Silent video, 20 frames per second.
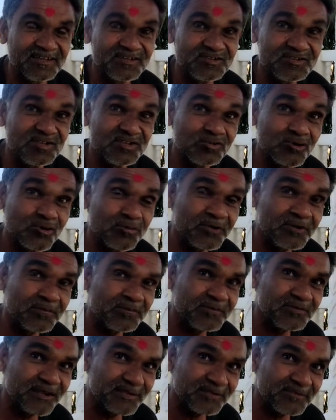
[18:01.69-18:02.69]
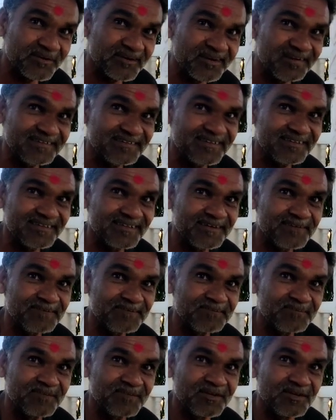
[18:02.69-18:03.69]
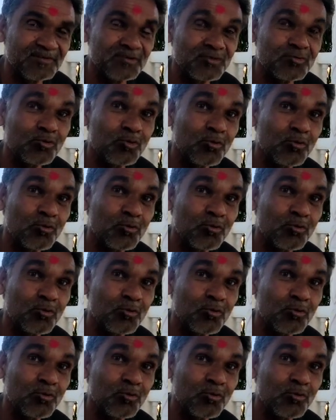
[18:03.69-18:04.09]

इसलिए धोबी इन पर जलपन करता था तो